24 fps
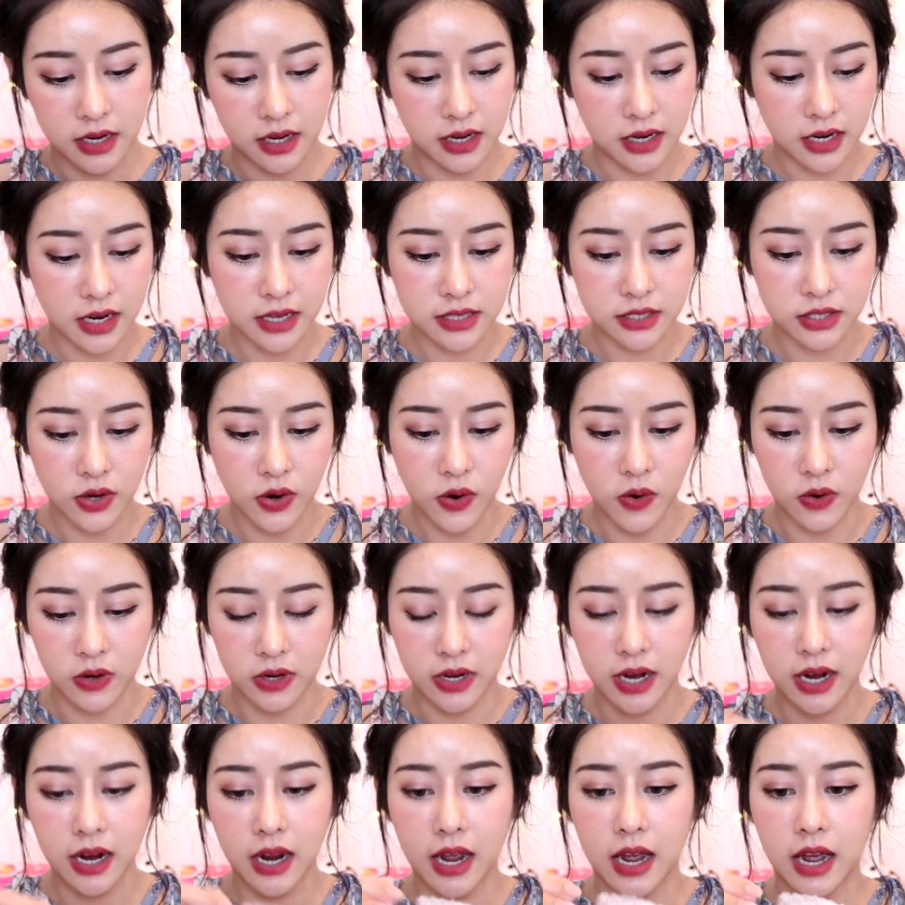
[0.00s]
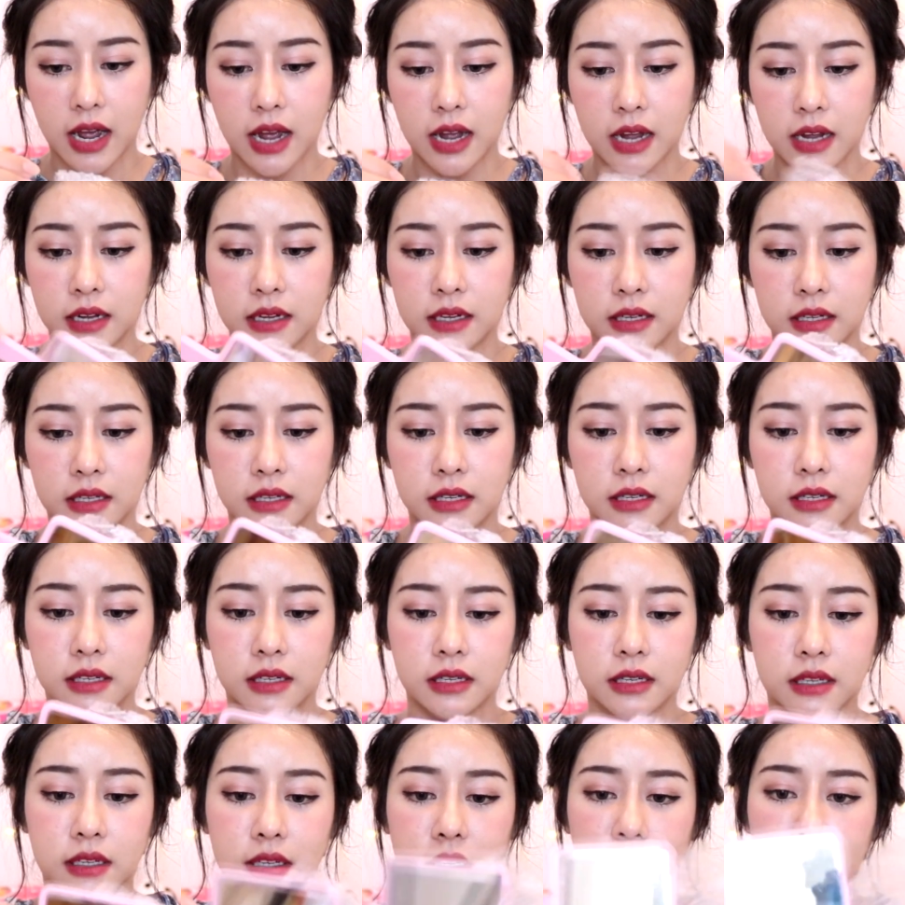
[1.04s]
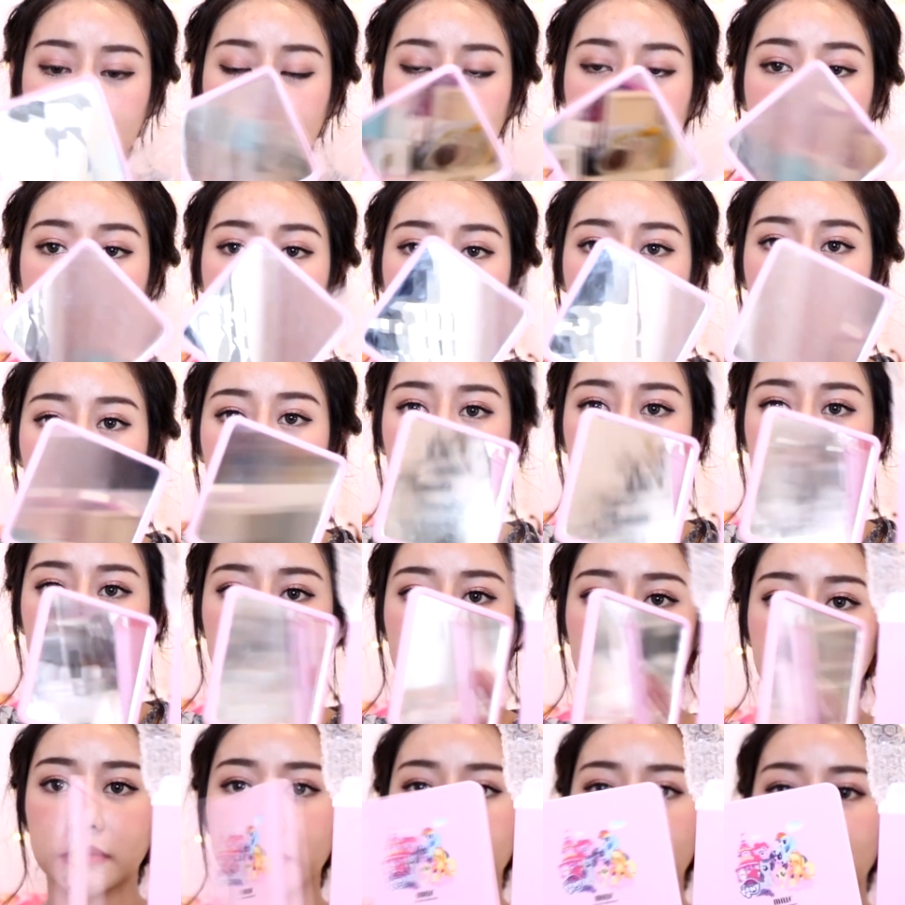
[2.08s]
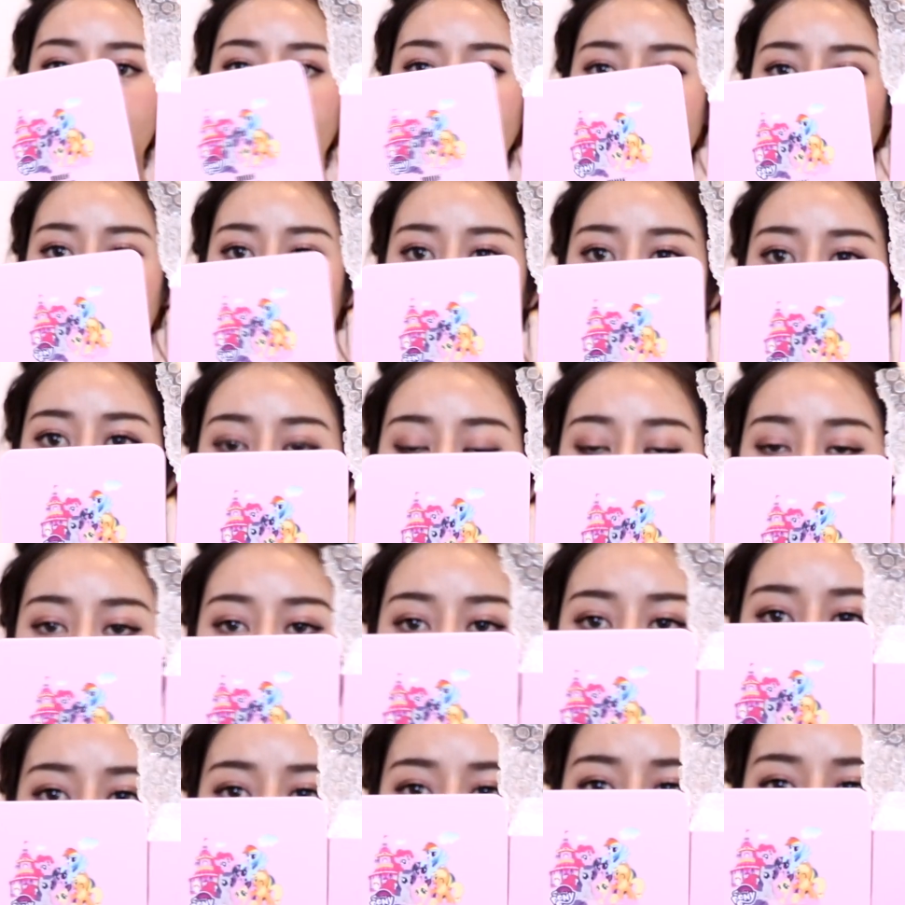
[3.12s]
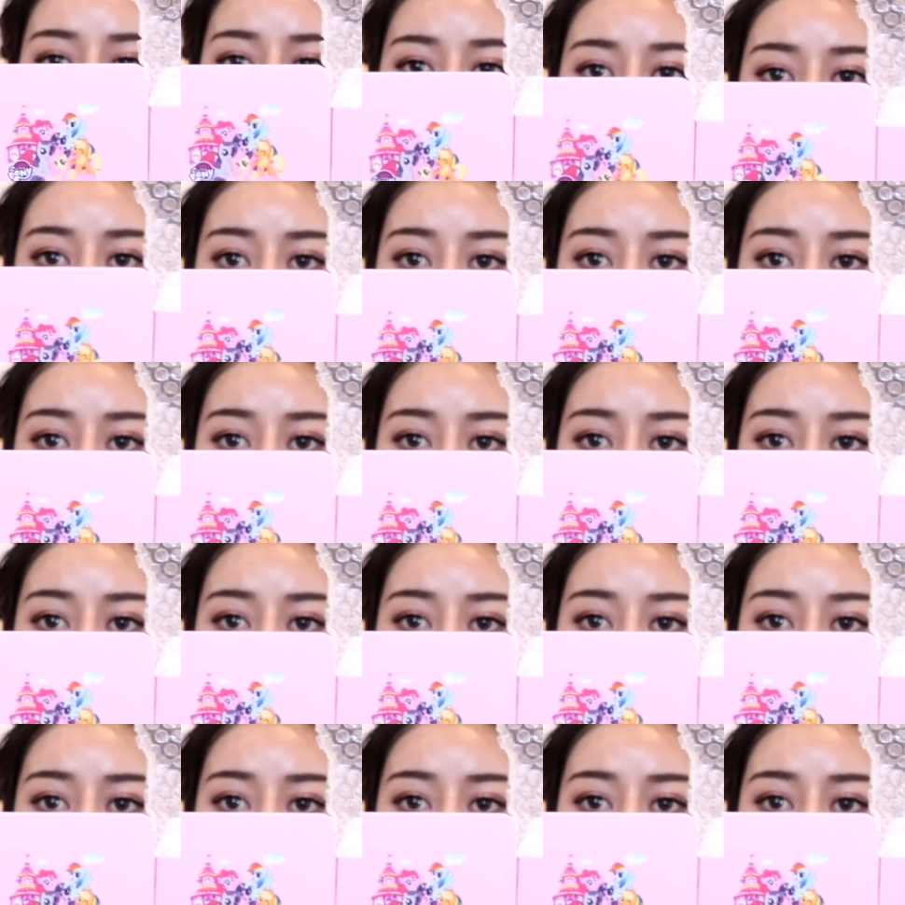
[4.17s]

กระจกนะคะ กระจกมิเล่โบนี่